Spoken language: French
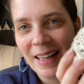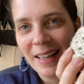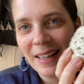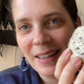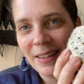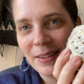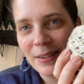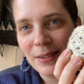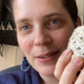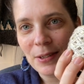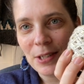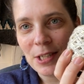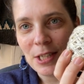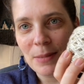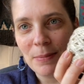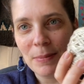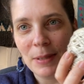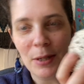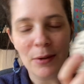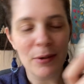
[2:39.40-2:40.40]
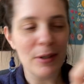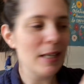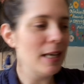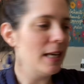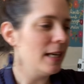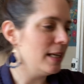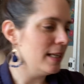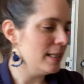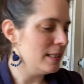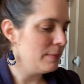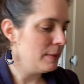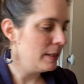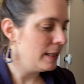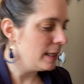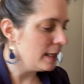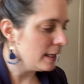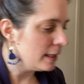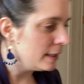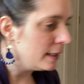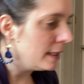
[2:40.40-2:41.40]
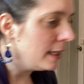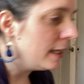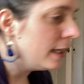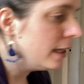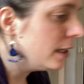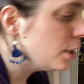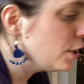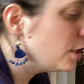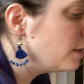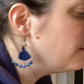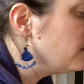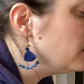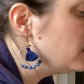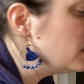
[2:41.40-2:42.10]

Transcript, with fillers: euh, que j'ai mis en cake la semaine dernière. J'ai fait